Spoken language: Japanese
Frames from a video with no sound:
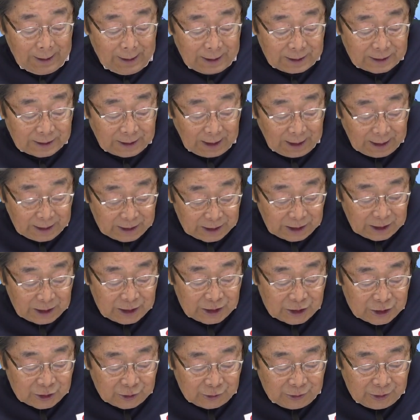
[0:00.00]
さら
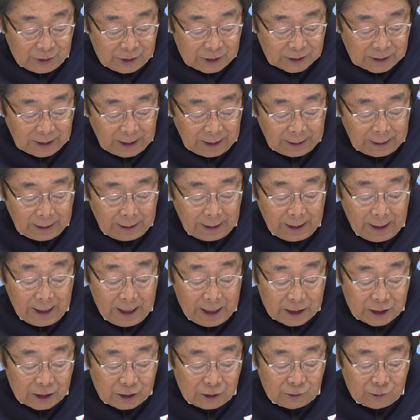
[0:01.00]
に順位戦
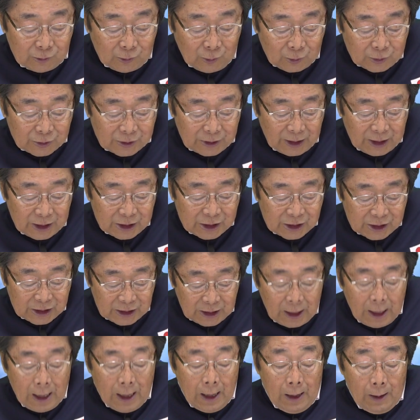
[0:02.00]
A 級を制
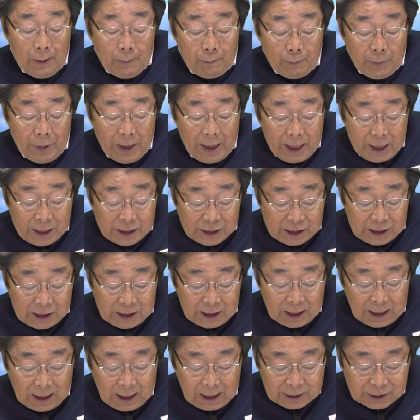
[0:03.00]
し、名
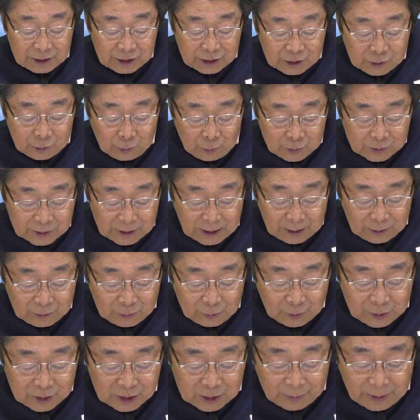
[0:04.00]
人初挑戦
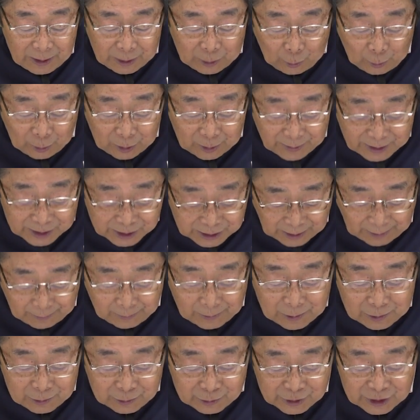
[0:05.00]
を決めておりまして、
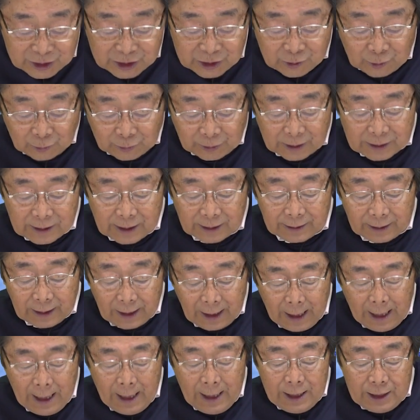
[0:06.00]
藤井聡太さん
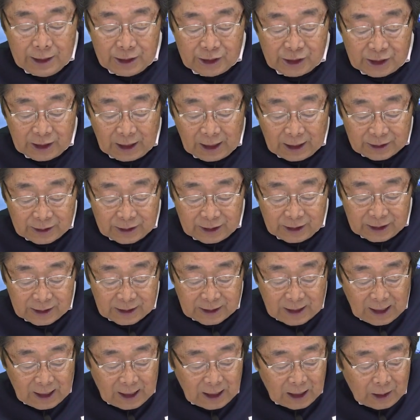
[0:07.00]
ね、4月
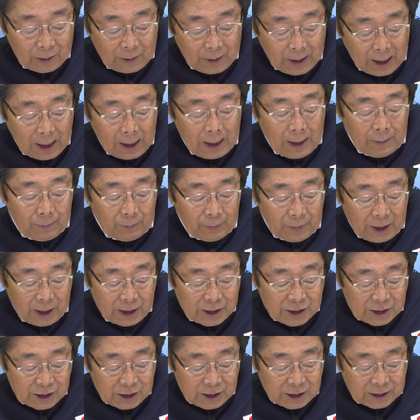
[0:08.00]
5日からは
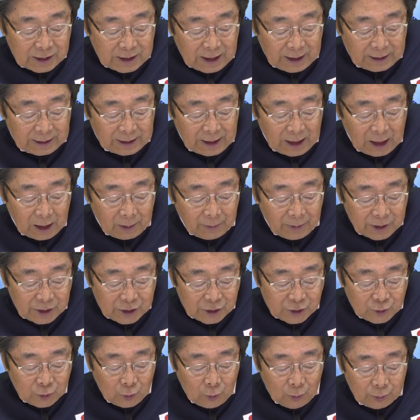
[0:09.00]
名人戦七番
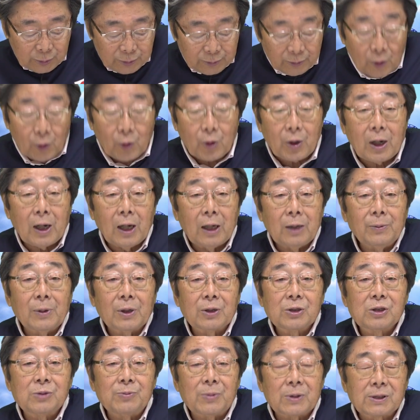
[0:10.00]
勝負も開
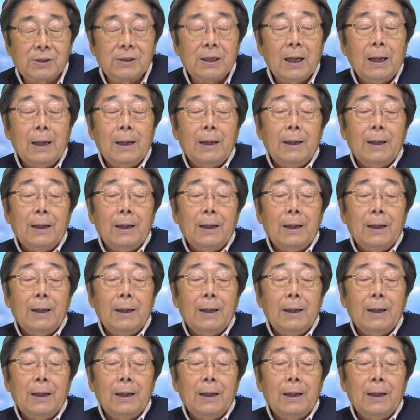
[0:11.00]
幕します。